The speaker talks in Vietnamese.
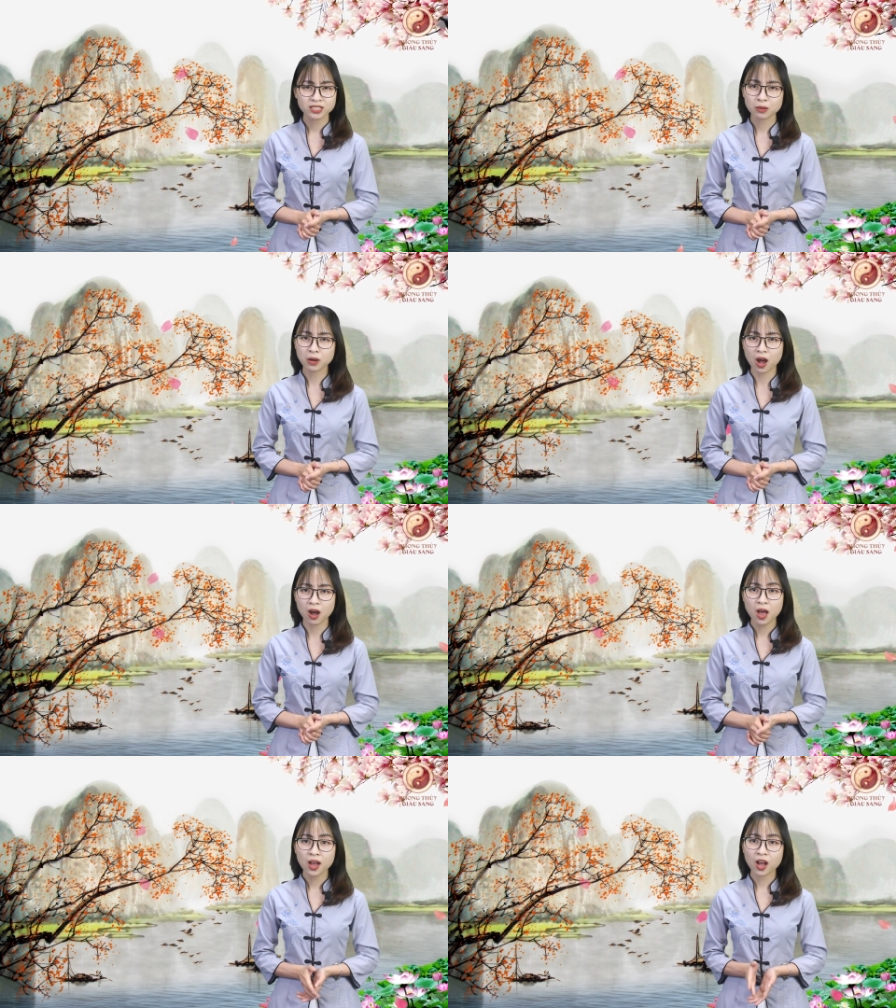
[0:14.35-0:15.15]
Trong
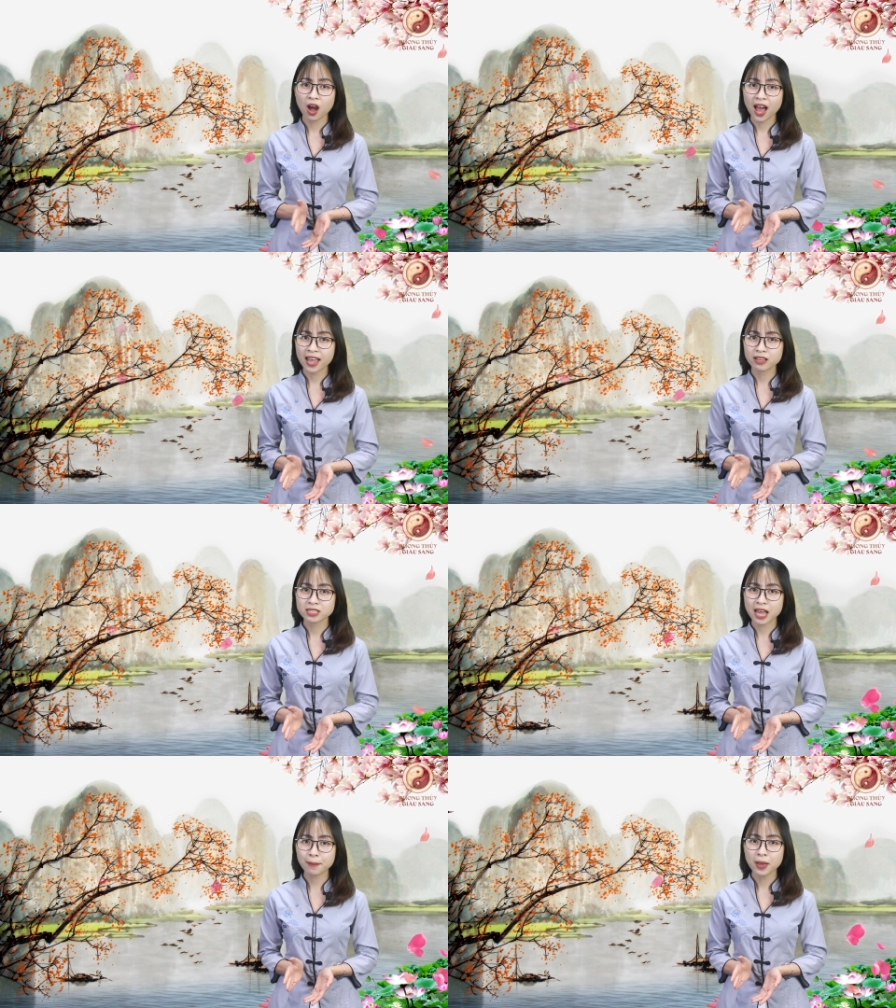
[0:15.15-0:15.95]
đó có hai
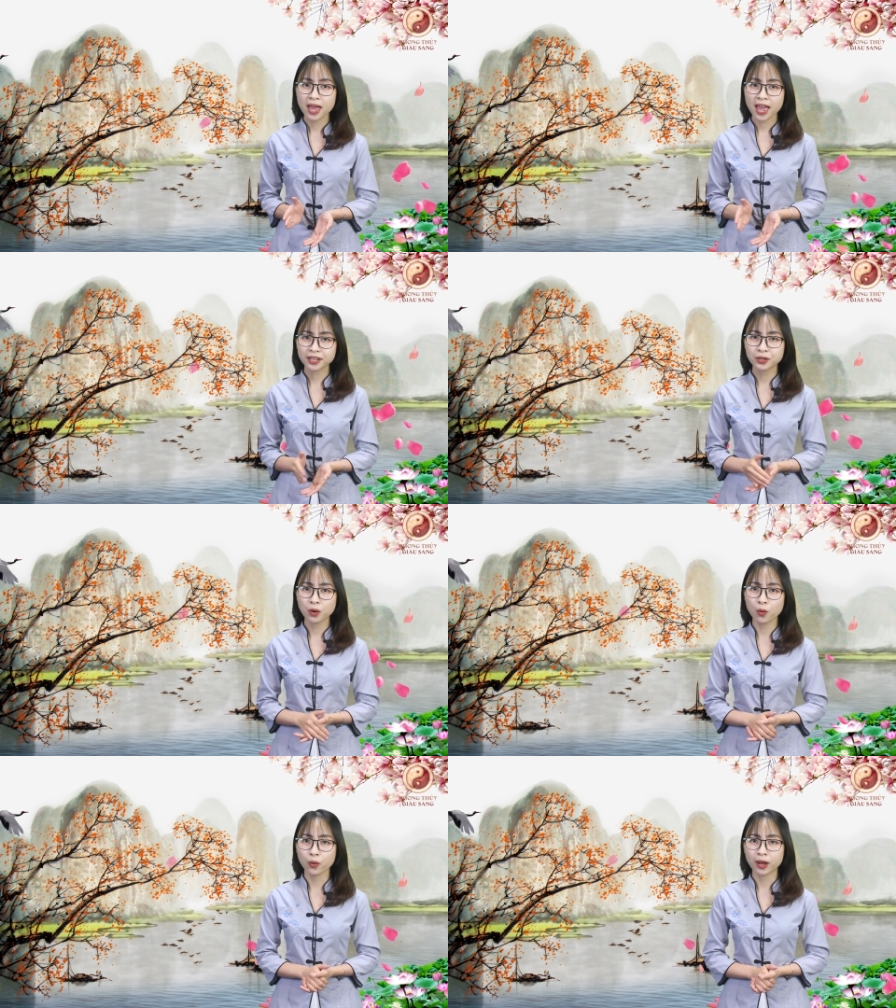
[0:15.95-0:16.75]
con giáp hết
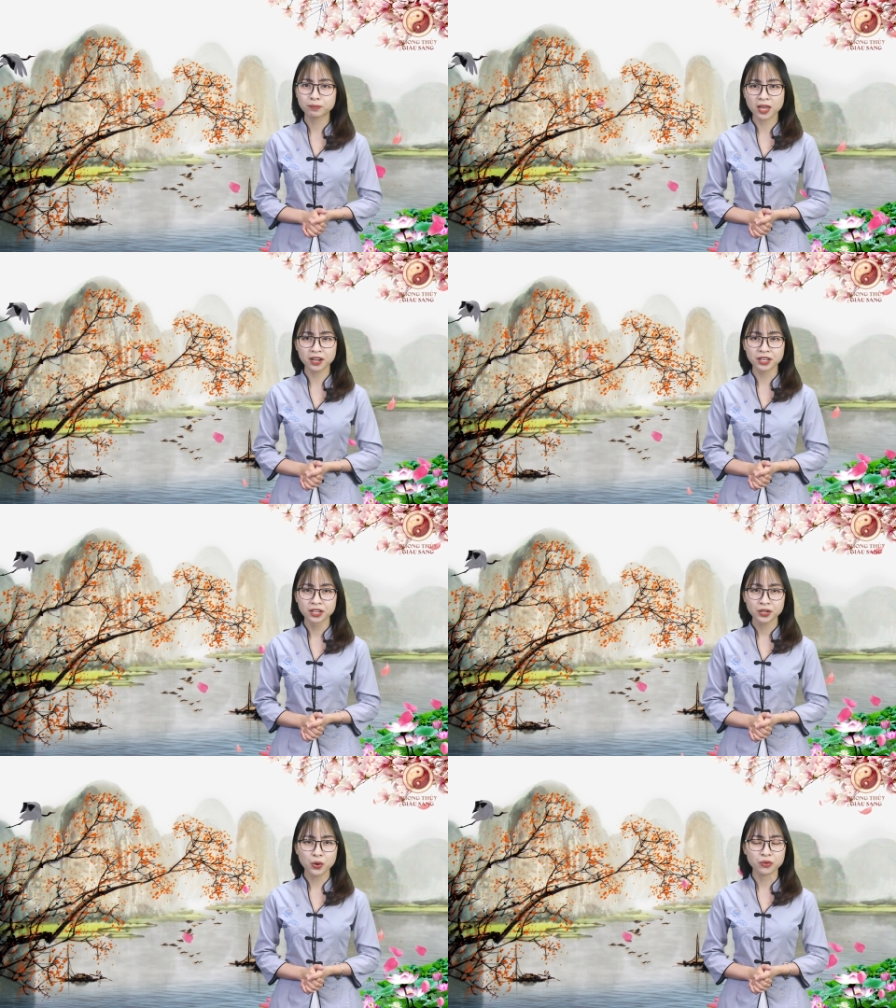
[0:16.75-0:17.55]
khổ gặp thời,
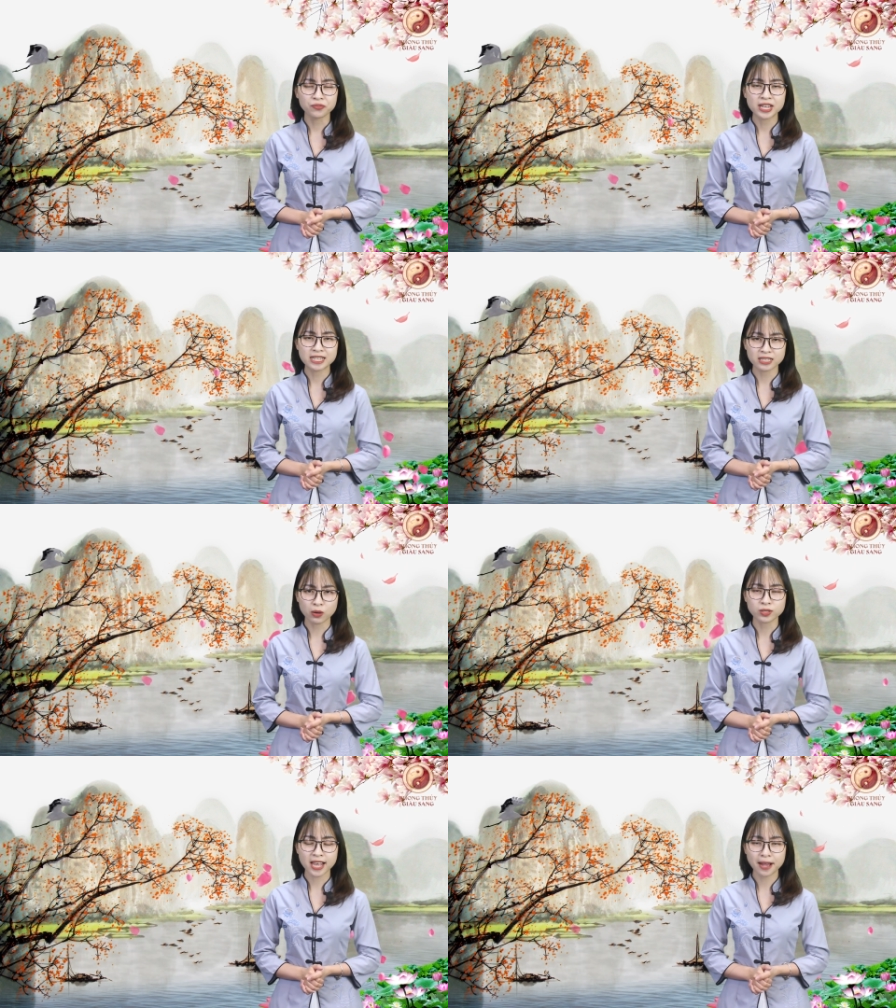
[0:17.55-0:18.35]
đổi vận
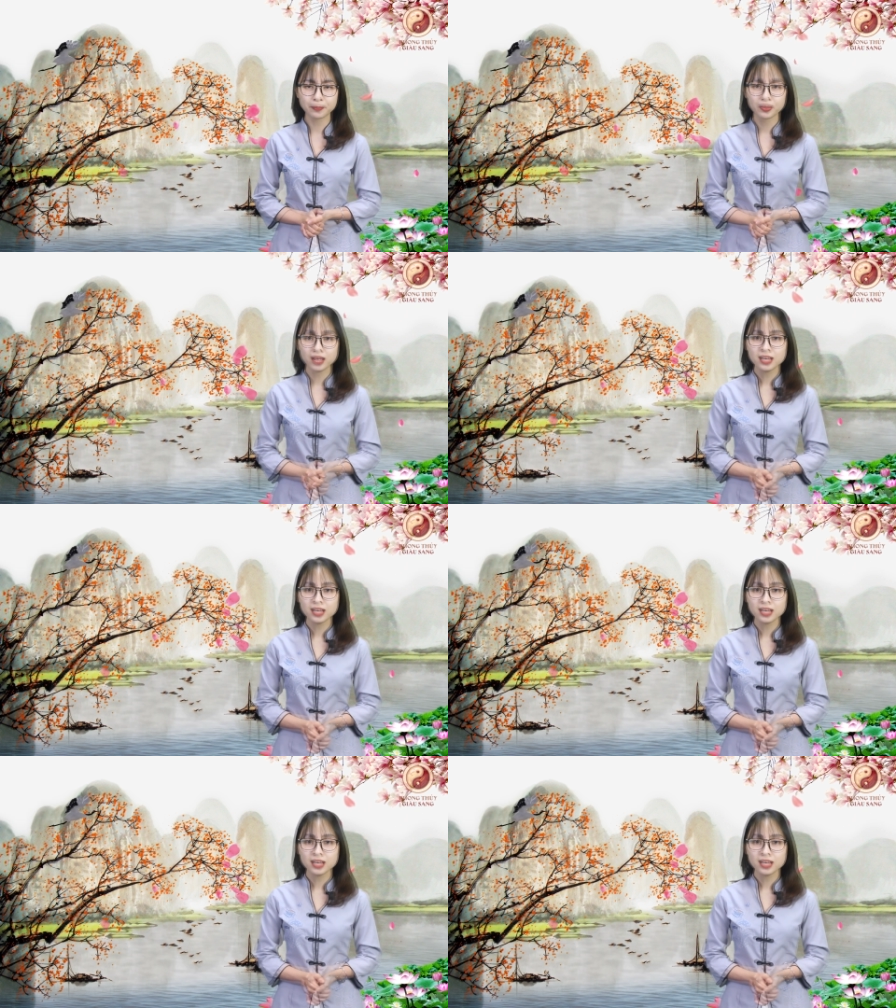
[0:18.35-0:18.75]
giàu sang.